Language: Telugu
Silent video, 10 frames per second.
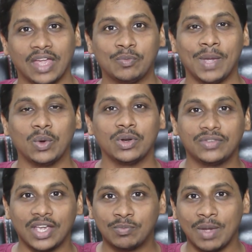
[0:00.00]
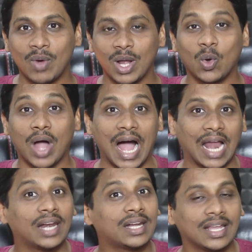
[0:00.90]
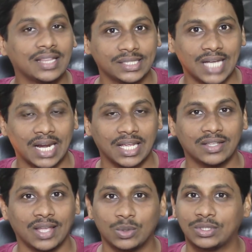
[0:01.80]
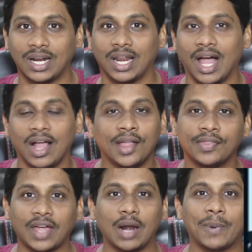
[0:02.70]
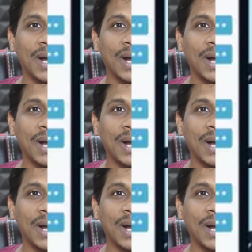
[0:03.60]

ఎస్బీఐ గురించి ఎస్బీఐ వాళ్ళు ఒక అలర్ట్ని అయితే జారీ చేశారు జనరల్గా థర్డ్